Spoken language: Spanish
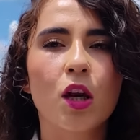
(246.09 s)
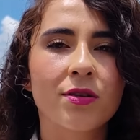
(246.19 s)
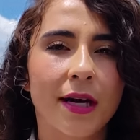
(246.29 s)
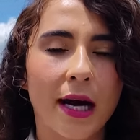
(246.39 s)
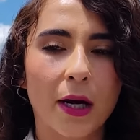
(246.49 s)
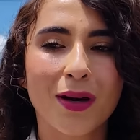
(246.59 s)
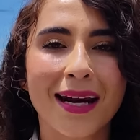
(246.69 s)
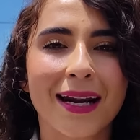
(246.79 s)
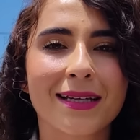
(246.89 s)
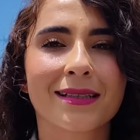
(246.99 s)
lo sacaron
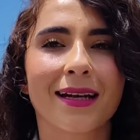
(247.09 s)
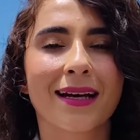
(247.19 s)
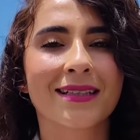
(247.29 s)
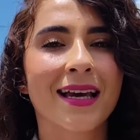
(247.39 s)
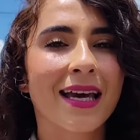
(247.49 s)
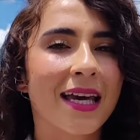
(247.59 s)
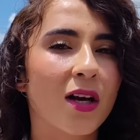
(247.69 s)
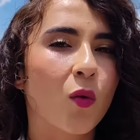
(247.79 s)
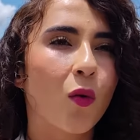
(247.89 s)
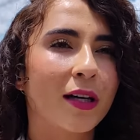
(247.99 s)
a rastras
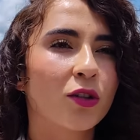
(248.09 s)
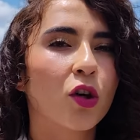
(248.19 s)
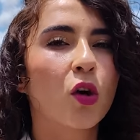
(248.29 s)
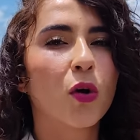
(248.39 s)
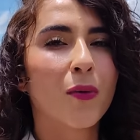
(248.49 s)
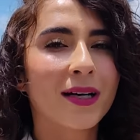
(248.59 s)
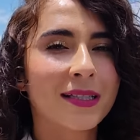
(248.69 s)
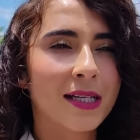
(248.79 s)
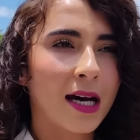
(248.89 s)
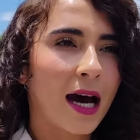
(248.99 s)
y cuando lo
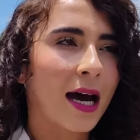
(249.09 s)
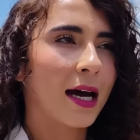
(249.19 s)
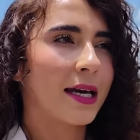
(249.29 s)
iban ya a